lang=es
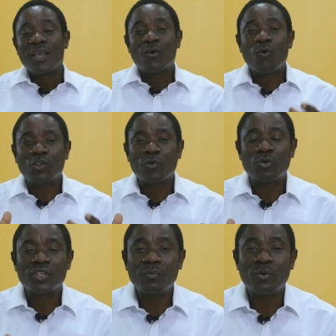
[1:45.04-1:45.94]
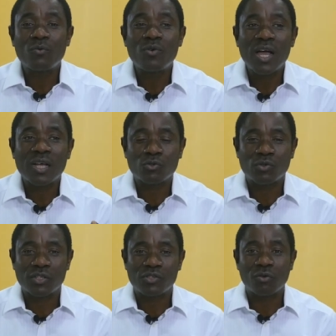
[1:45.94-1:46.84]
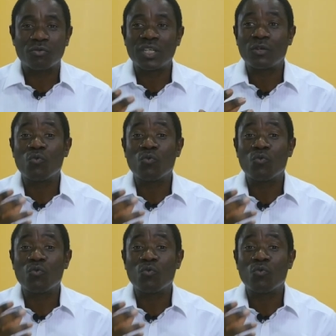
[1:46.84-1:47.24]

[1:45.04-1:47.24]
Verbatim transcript: cuando, por ejemplo, una asociación que tiene